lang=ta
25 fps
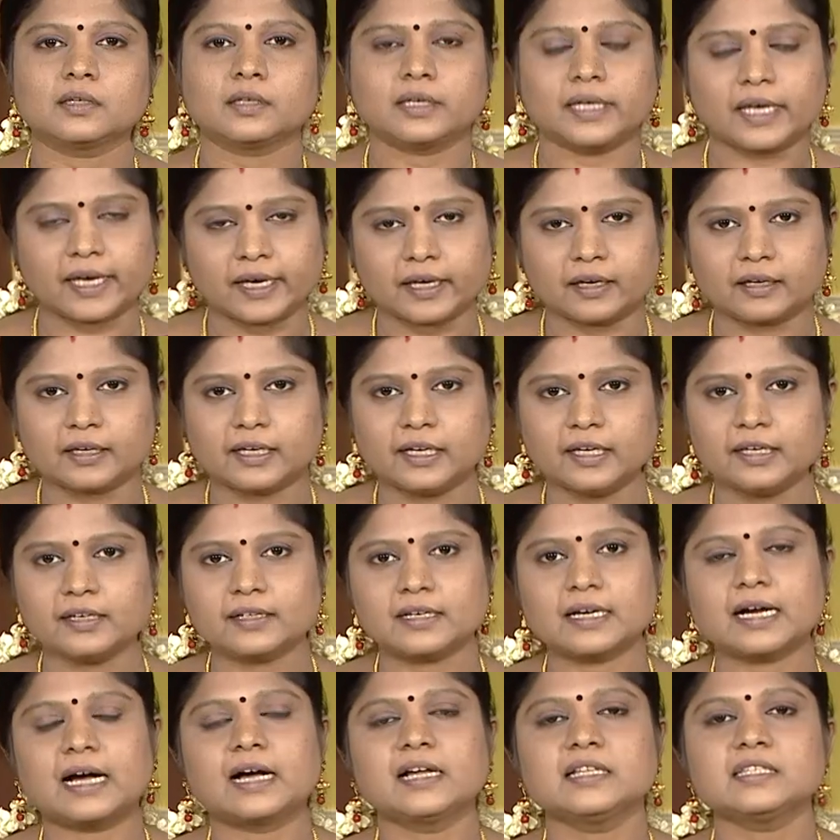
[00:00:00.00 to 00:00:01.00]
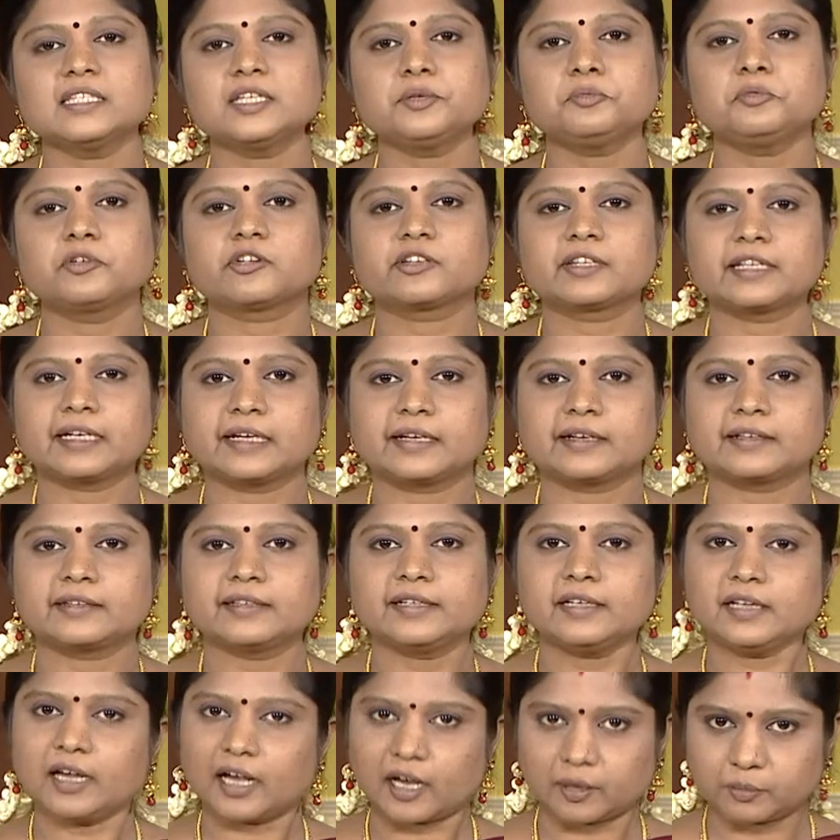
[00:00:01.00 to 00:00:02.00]
நேயர்களே
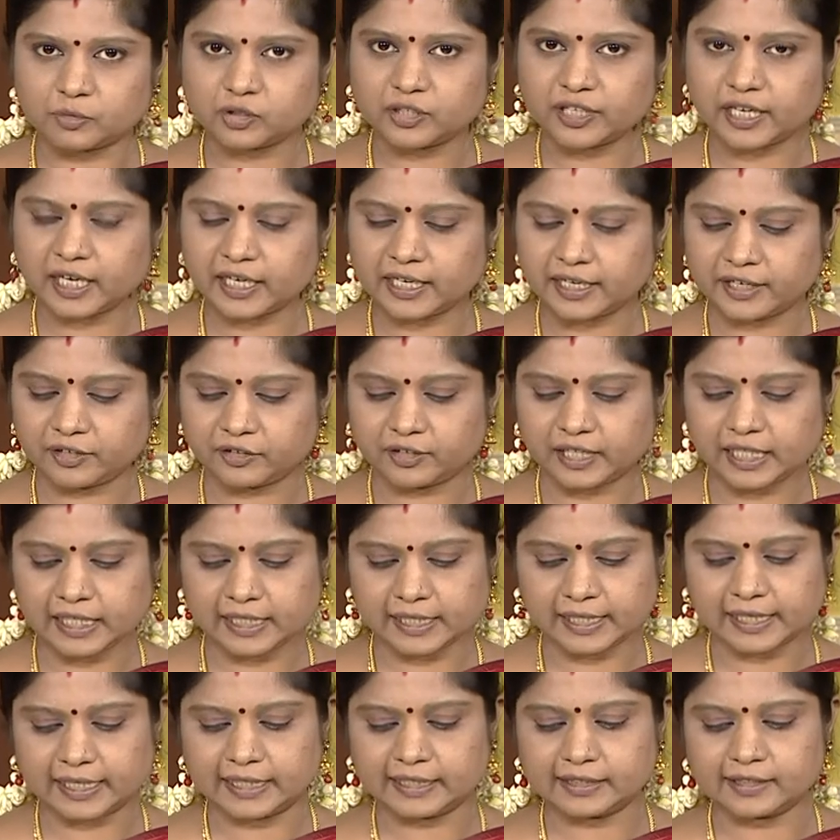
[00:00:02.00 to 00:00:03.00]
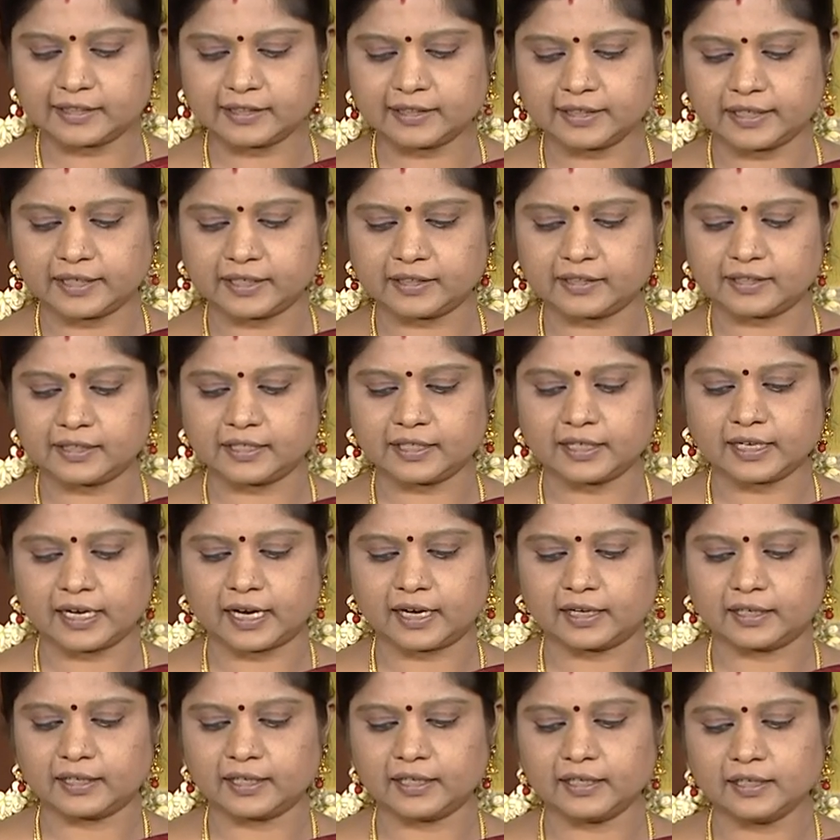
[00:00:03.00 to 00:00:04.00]
இருந்து அமுதான்றவங்க இந்த கடிதத்தை
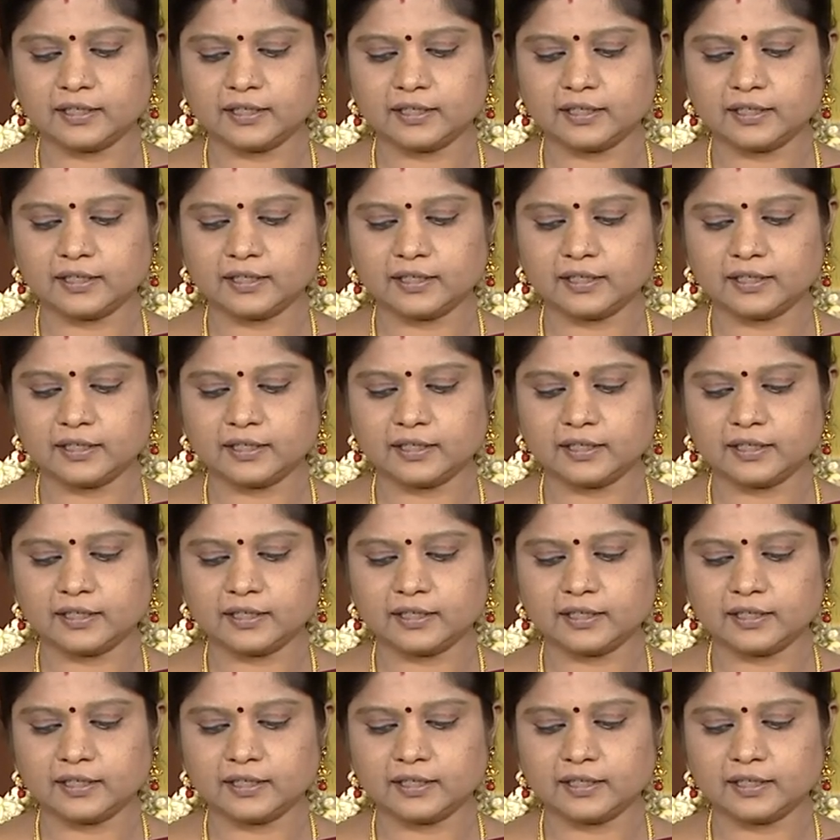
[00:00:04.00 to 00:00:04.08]
எழுதியிருக்காங்க